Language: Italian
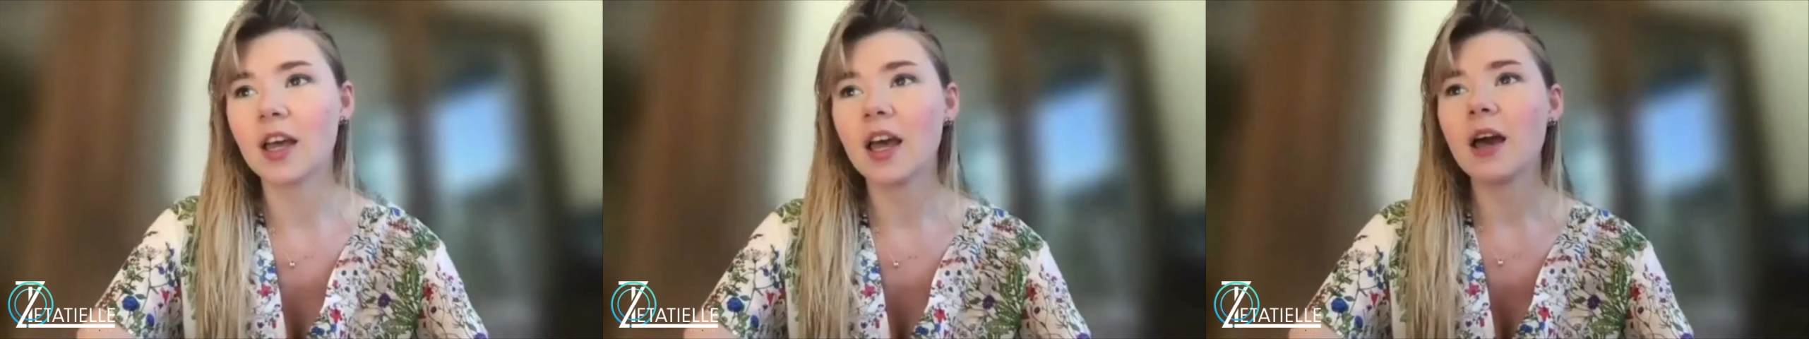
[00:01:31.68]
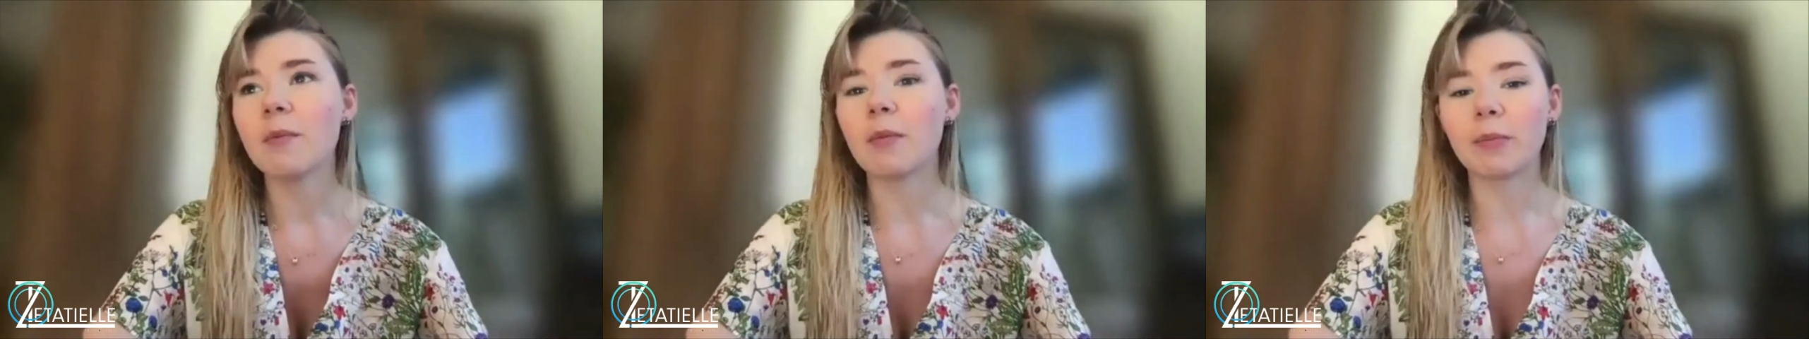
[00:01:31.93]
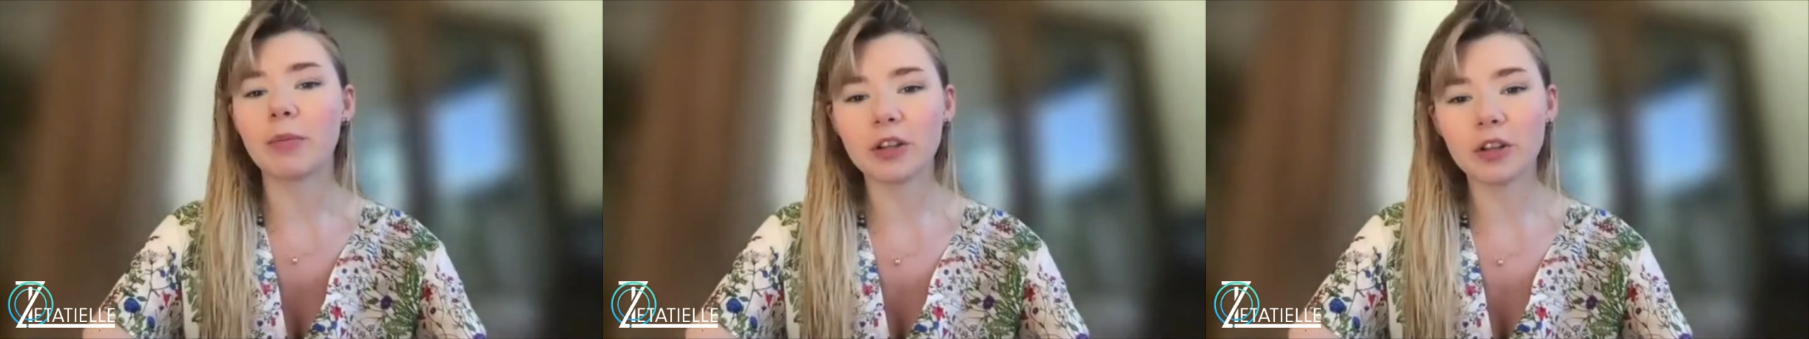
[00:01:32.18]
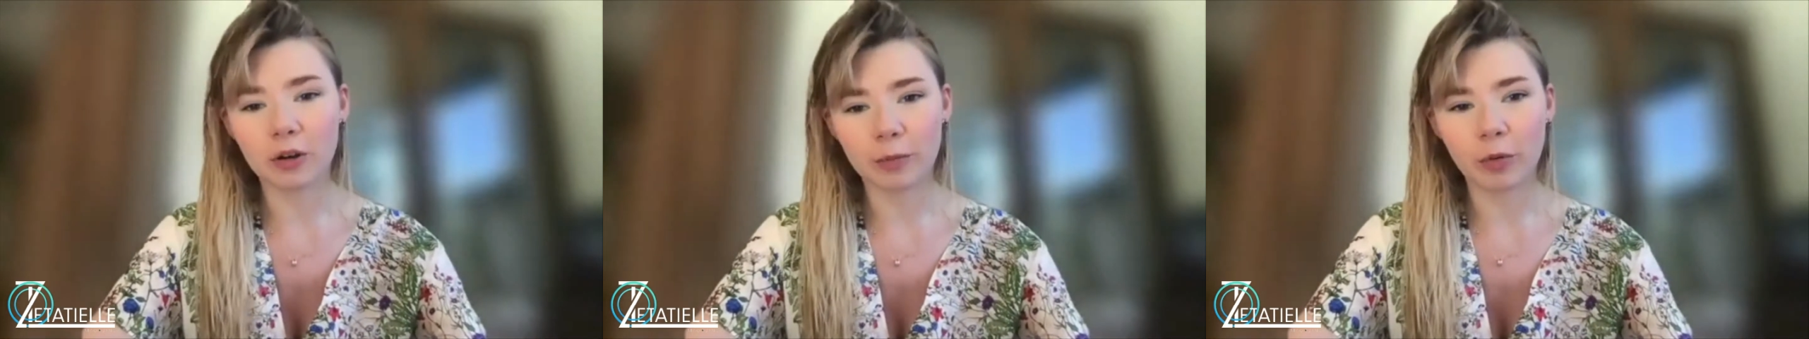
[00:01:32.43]
Ma
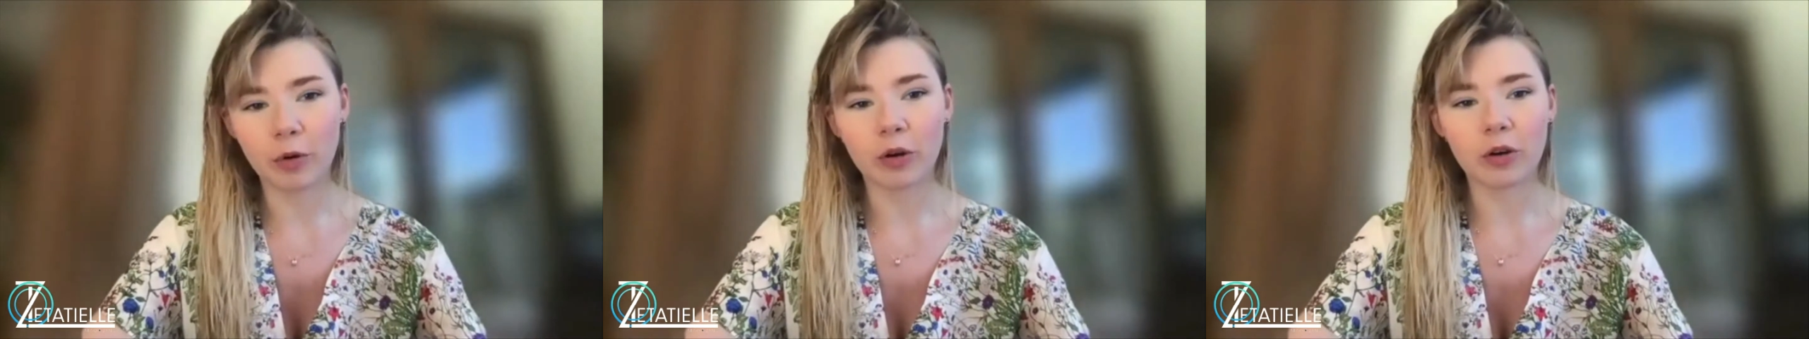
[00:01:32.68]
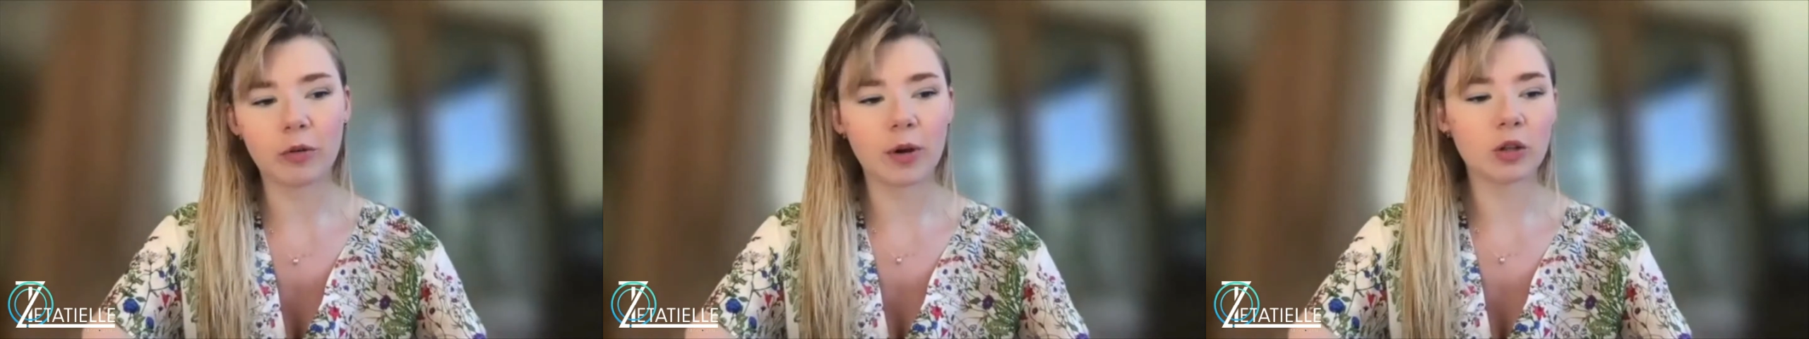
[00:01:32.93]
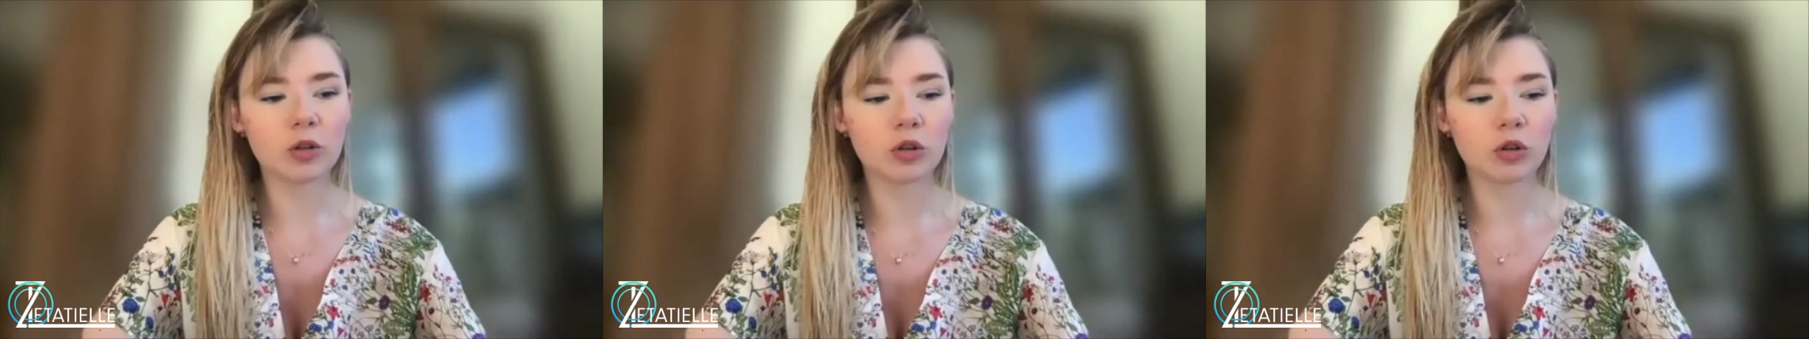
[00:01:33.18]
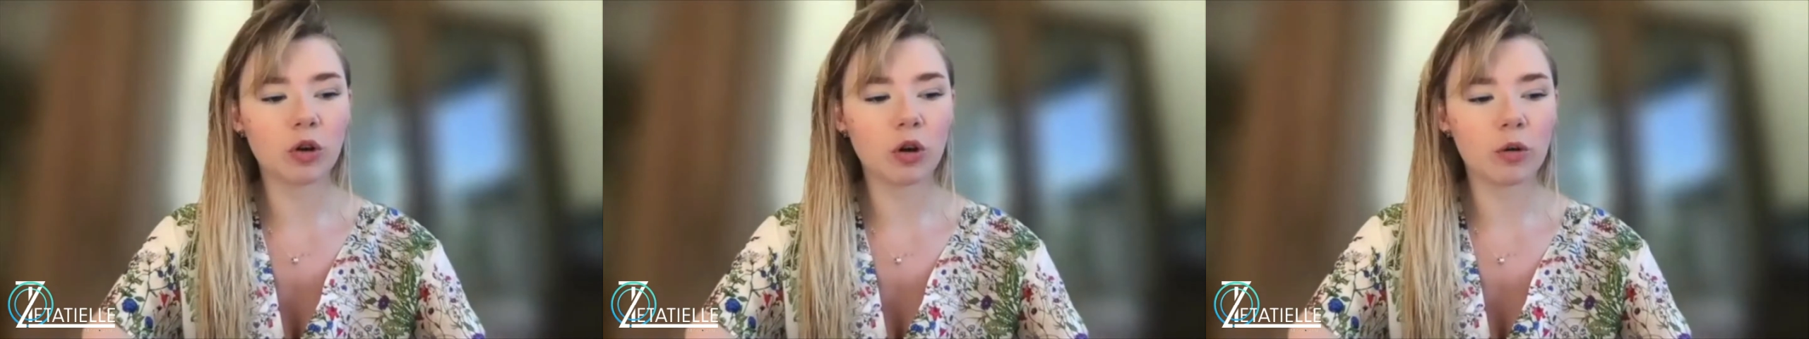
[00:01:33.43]
poi dopo, quando,
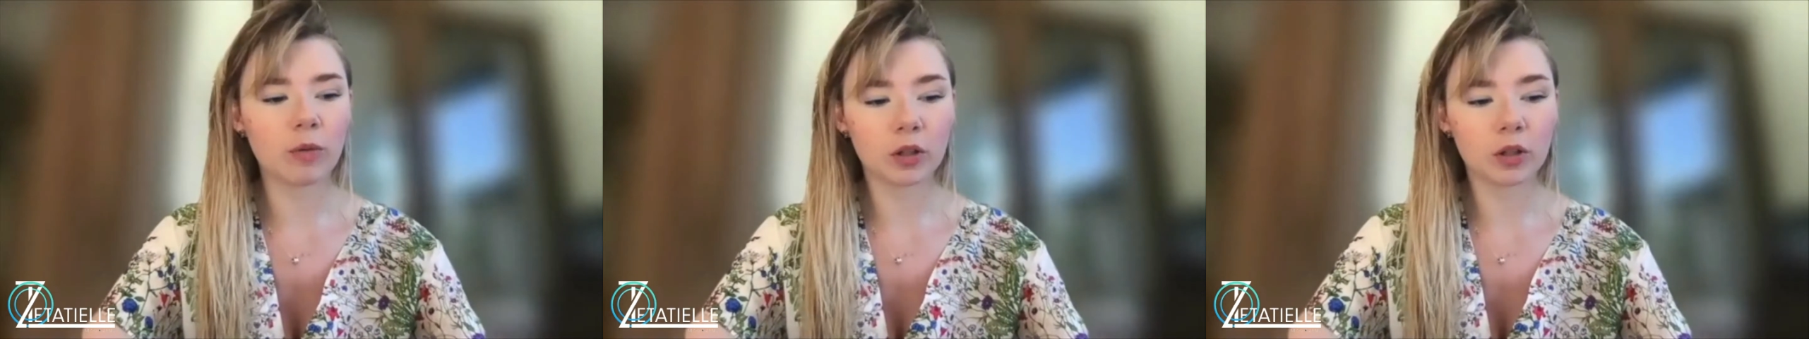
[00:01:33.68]
sono,